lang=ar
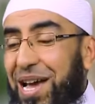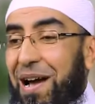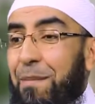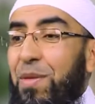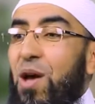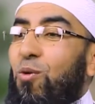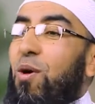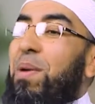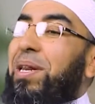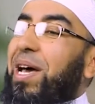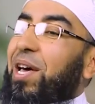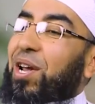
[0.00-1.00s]
نعم
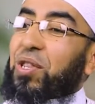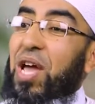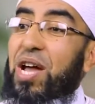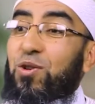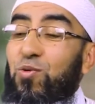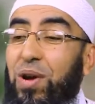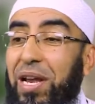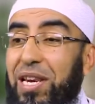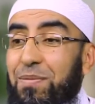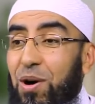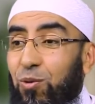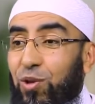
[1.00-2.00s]
ومن أراد أن
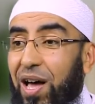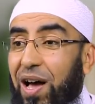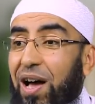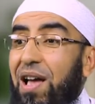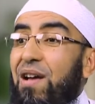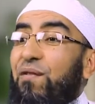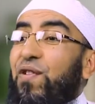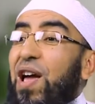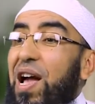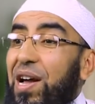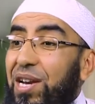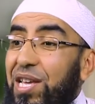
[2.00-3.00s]
يكلمه الله
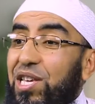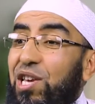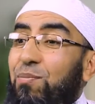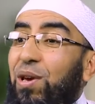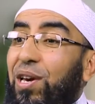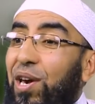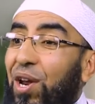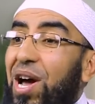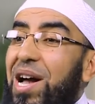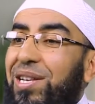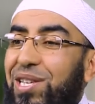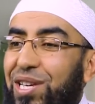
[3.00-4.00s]
فعليه
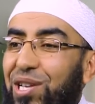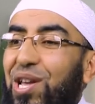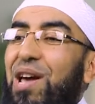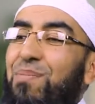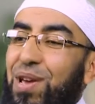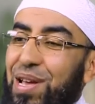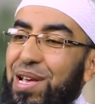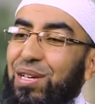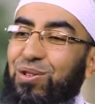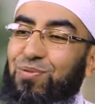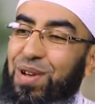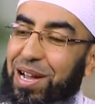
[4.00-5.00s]
بقراءة كتابه
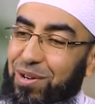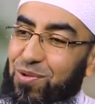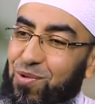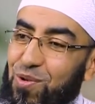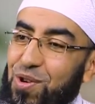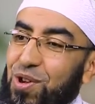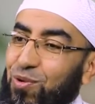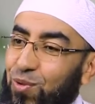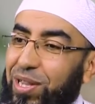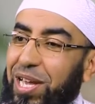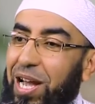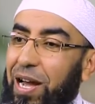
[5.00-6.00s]
سبحانه
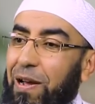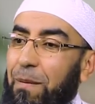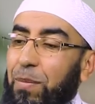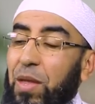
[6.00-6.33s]
وتعالى